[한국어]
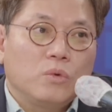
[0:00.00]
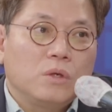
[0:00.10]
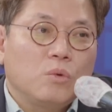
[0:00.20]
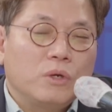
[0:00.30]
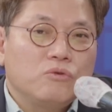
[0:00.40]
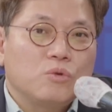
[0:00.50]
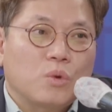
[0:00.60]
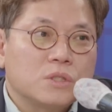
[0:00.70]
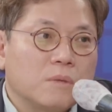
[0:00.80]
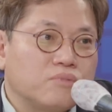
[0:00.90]
오늘 환율도
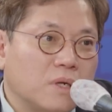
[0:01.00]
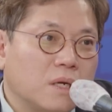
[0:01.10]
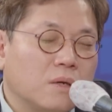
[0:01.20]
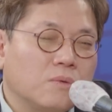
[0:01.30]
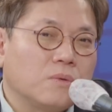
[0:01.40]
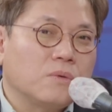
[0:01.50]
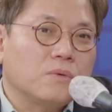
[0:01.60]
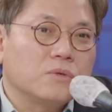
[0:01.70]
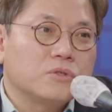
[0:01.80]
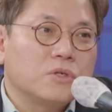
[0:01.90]
굉장히 불안하고
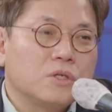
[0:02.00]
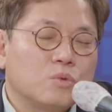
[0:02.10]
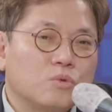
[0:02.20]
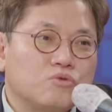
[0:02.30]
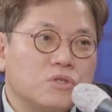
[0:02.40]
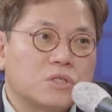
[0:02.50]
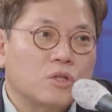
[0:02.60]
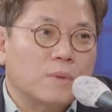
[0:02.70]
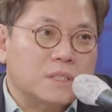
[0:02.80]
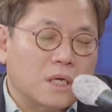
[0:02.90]
여전히 또
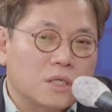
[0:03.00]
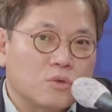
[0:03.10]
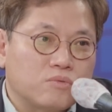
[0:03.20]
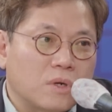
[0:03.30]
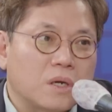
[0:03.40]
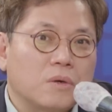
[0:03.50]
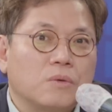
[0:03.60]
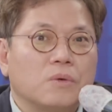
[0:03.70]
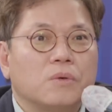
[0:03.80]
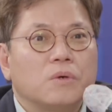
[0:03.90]
주식시장도 음. 마찬가지로
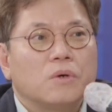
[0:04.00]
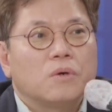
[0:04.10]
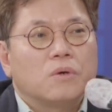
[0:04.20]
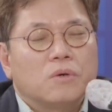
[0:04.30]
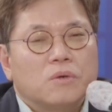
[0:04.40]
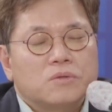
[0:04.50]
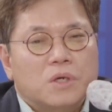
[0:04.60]
불안하고 네.